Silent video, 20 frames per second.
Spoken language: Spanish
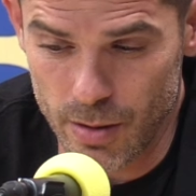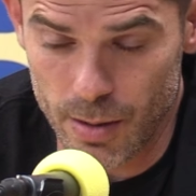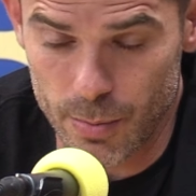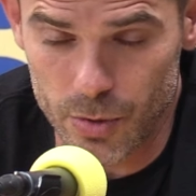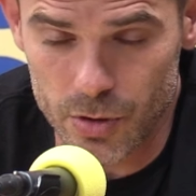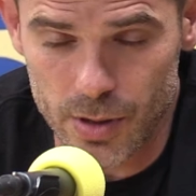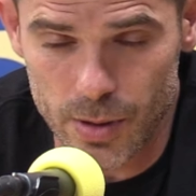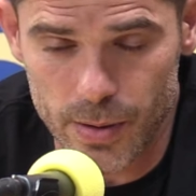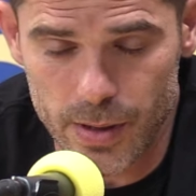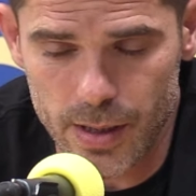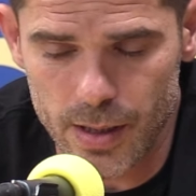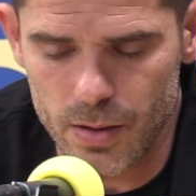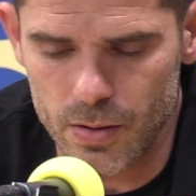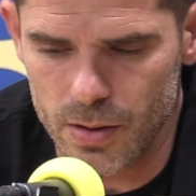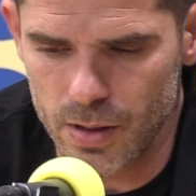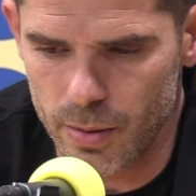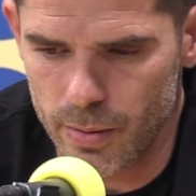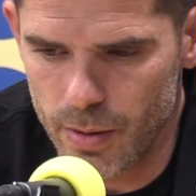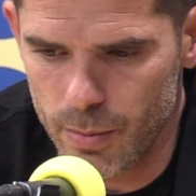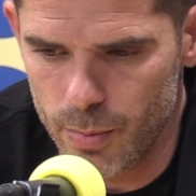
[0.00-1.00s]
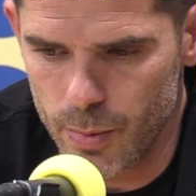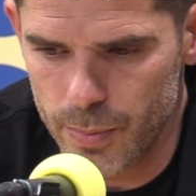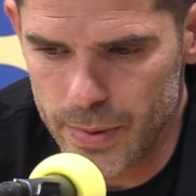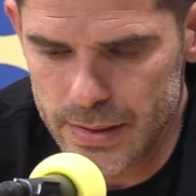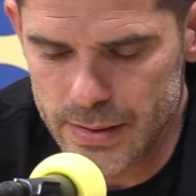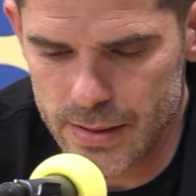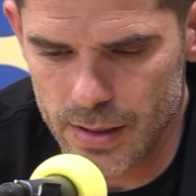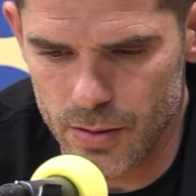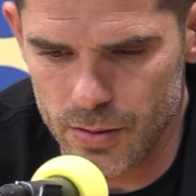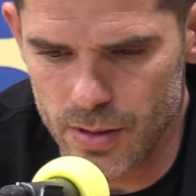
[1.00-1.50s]
habíamos trabajado, que habíamos
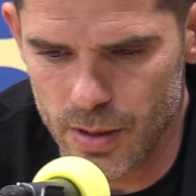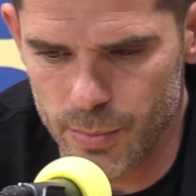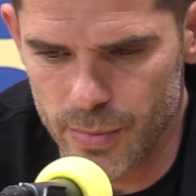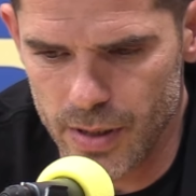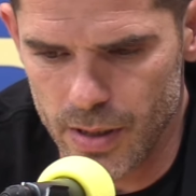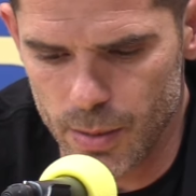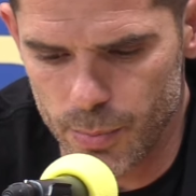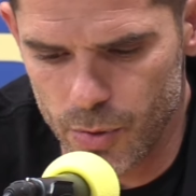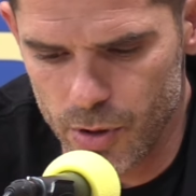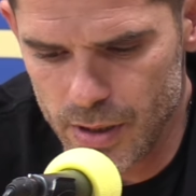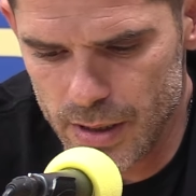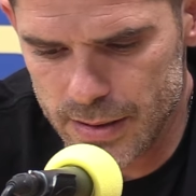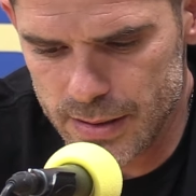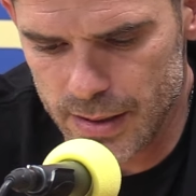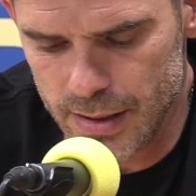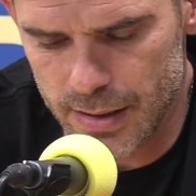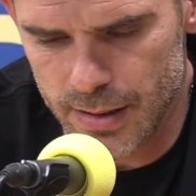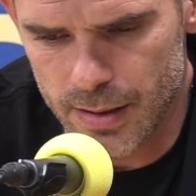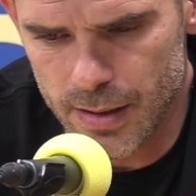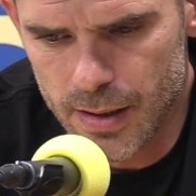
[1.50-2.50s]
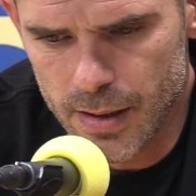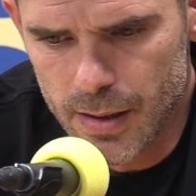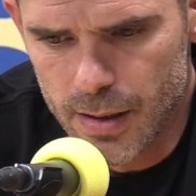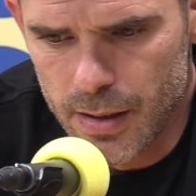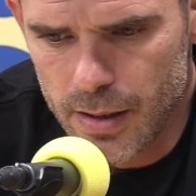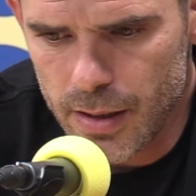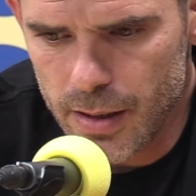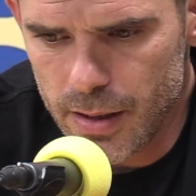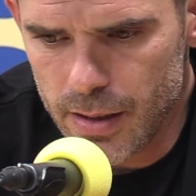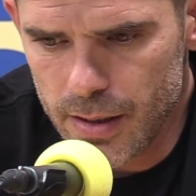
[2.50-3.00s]
pensado también que podía ser
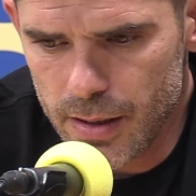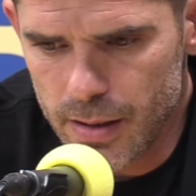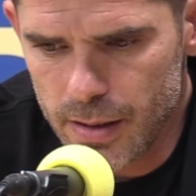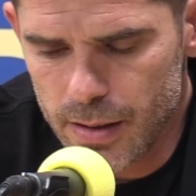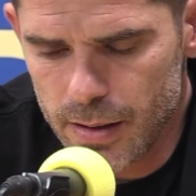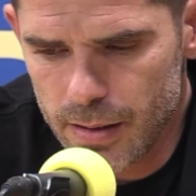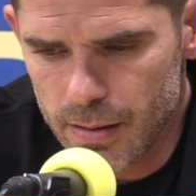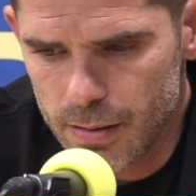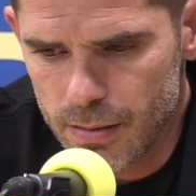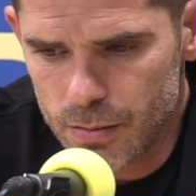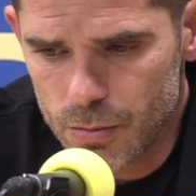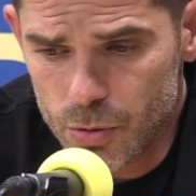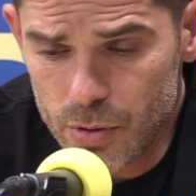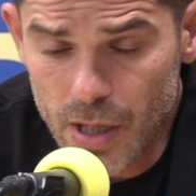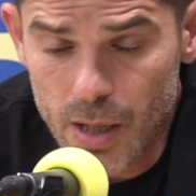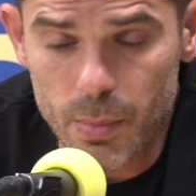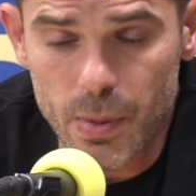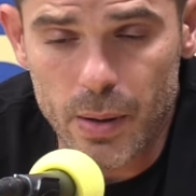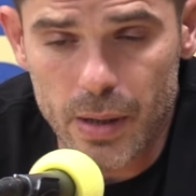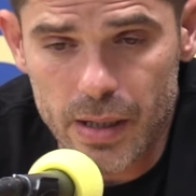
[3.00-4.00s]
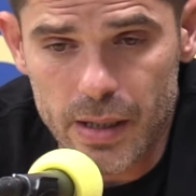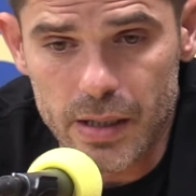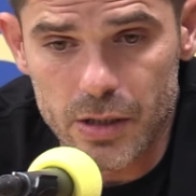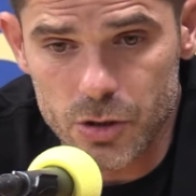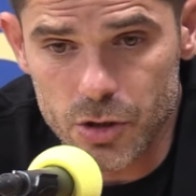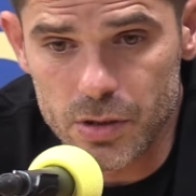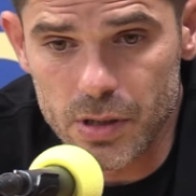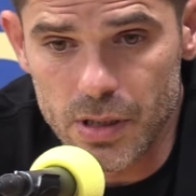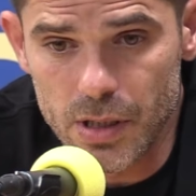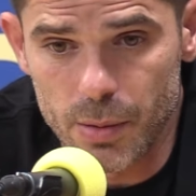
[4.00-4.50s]
eh, un arma que
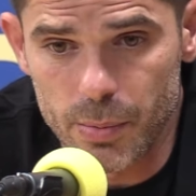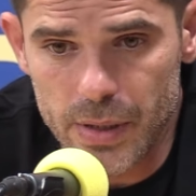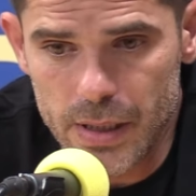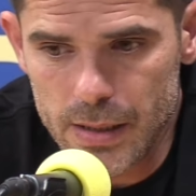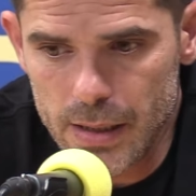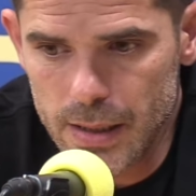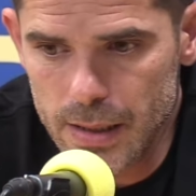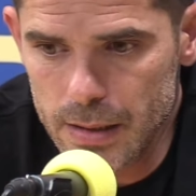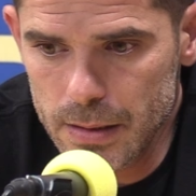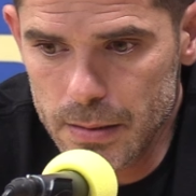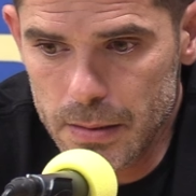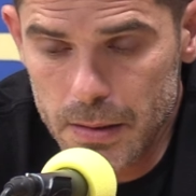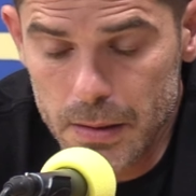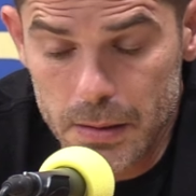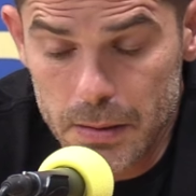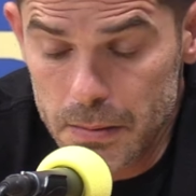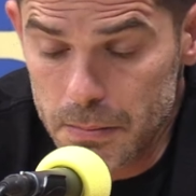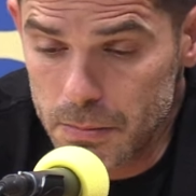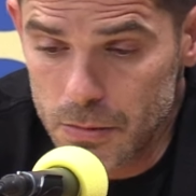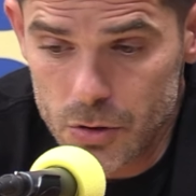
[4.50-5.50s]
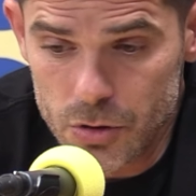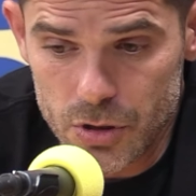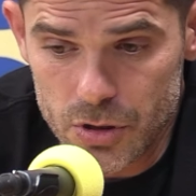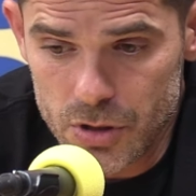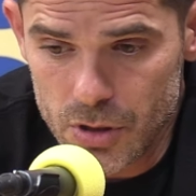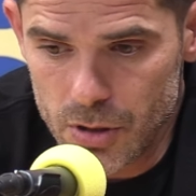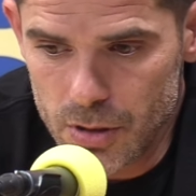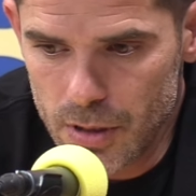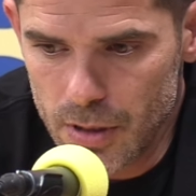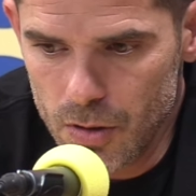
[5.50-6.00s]
ellos tenían para atacar. Nos
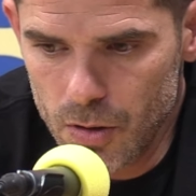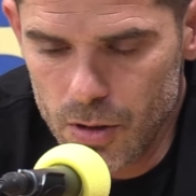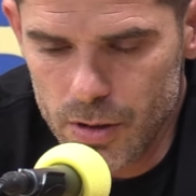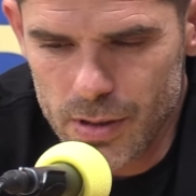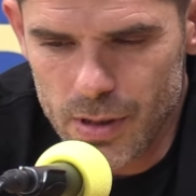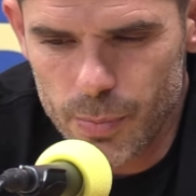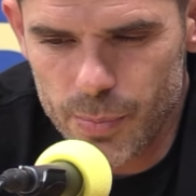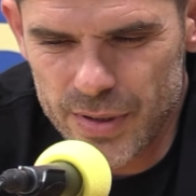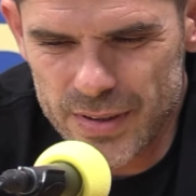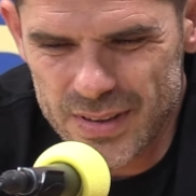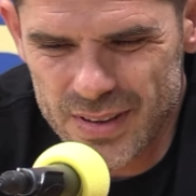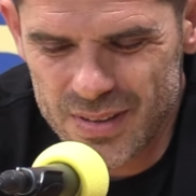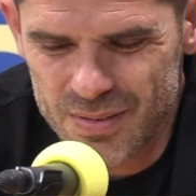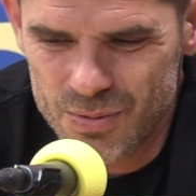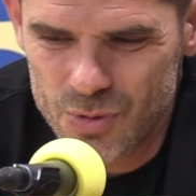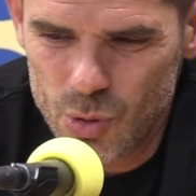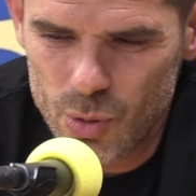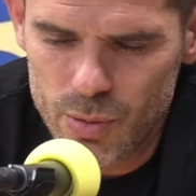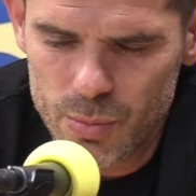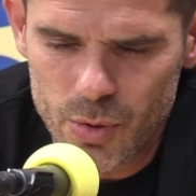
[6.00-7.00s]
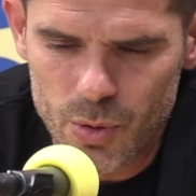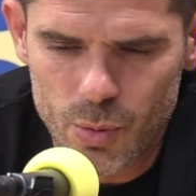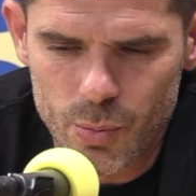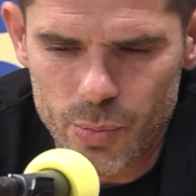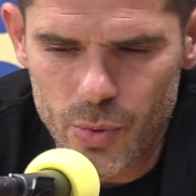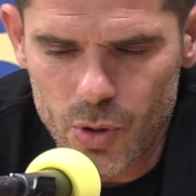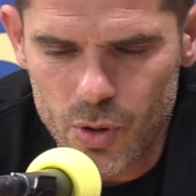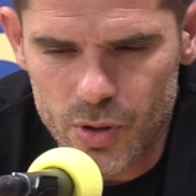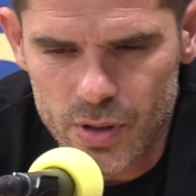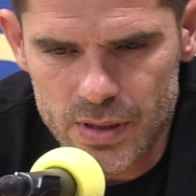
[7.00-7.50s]
hicieron el gol y después tuvimos un
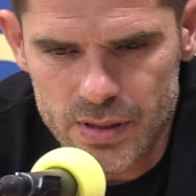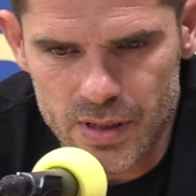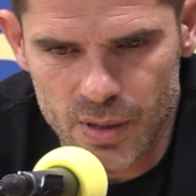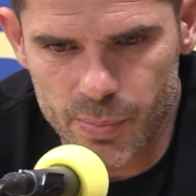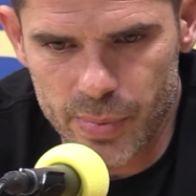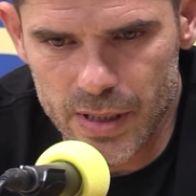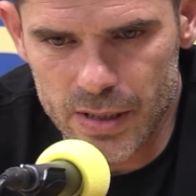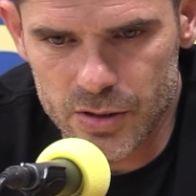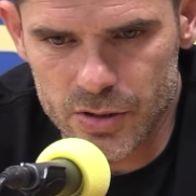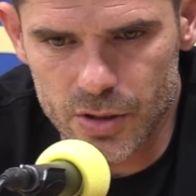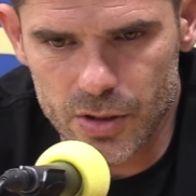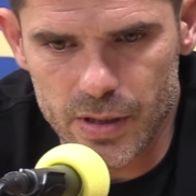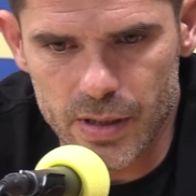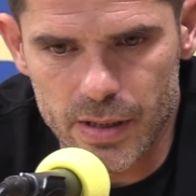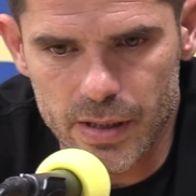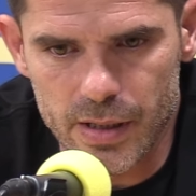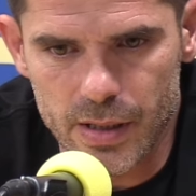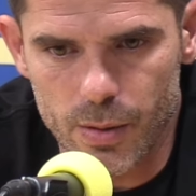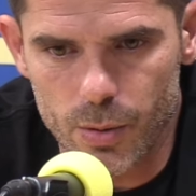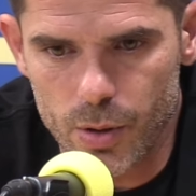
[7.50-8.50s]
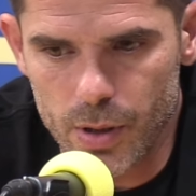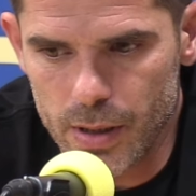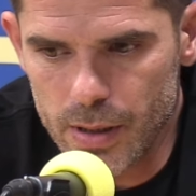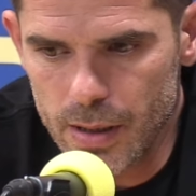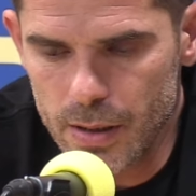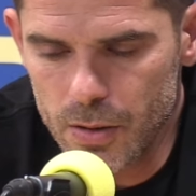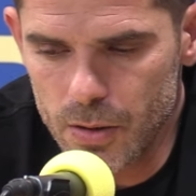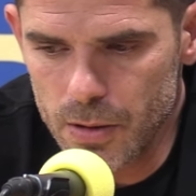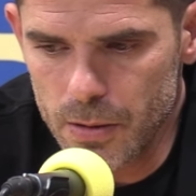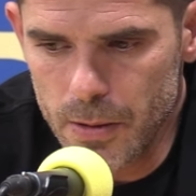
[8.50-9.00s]
poco de desesperación en ir a buscar
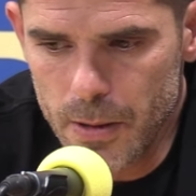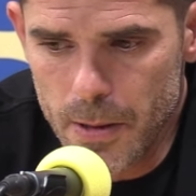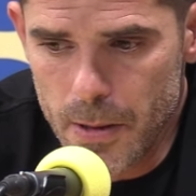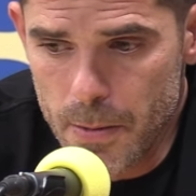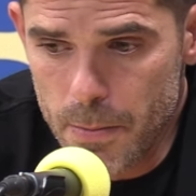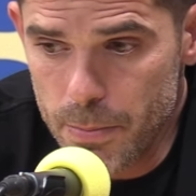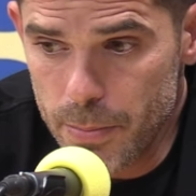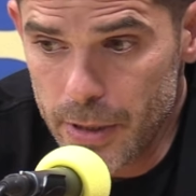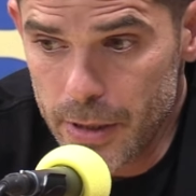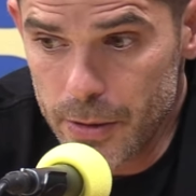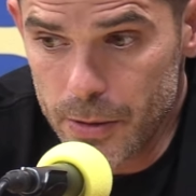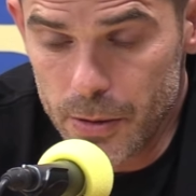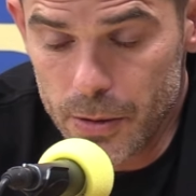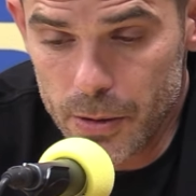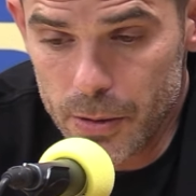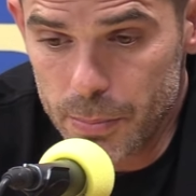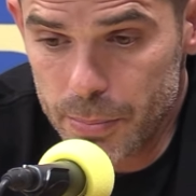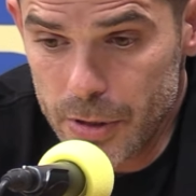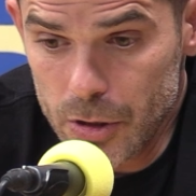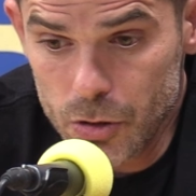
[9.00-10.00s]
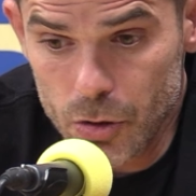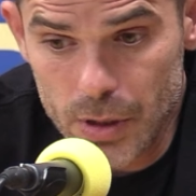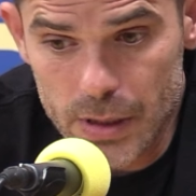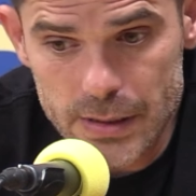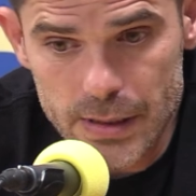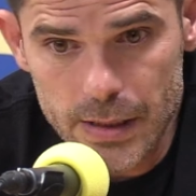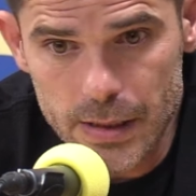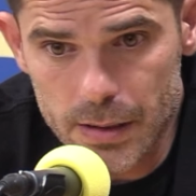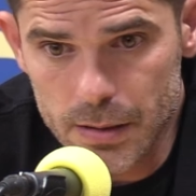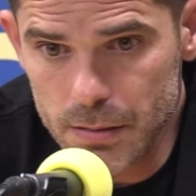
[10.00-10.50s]
el gol, pero, pero toca
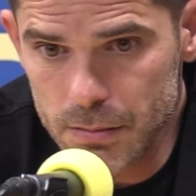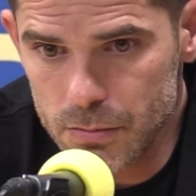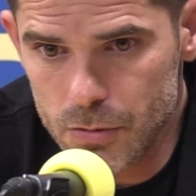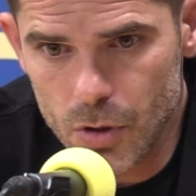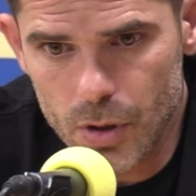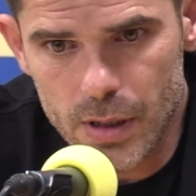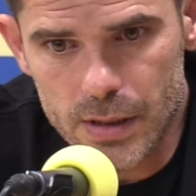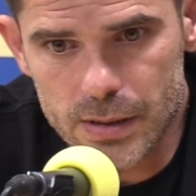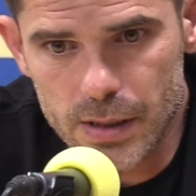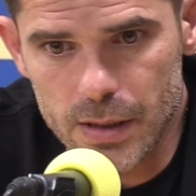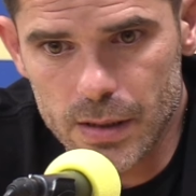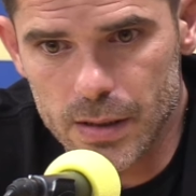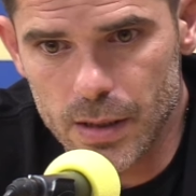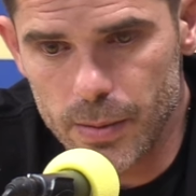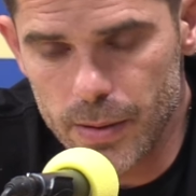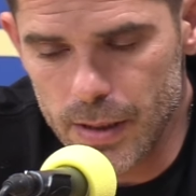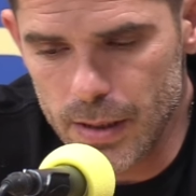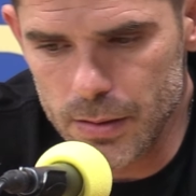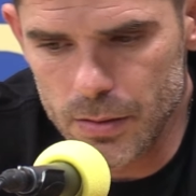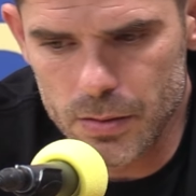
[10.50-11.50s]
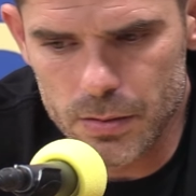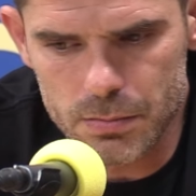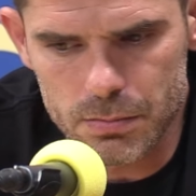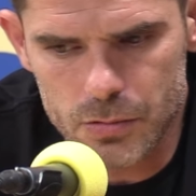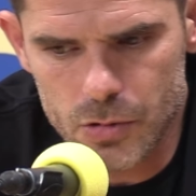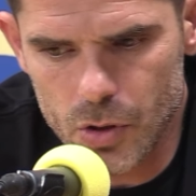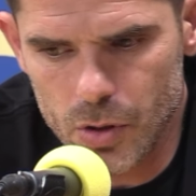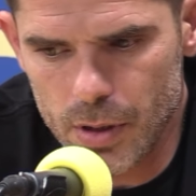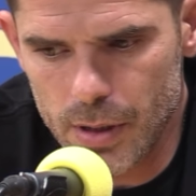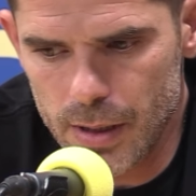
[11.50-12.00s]
seguir, toca seguir trabajando,
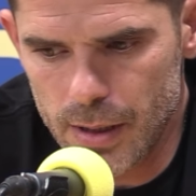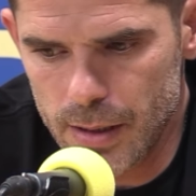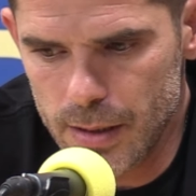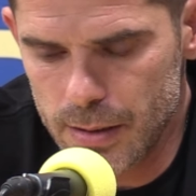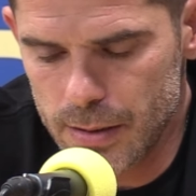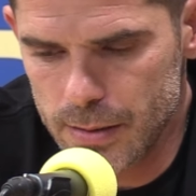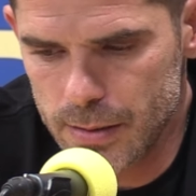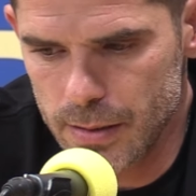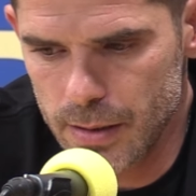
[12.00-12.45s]
toca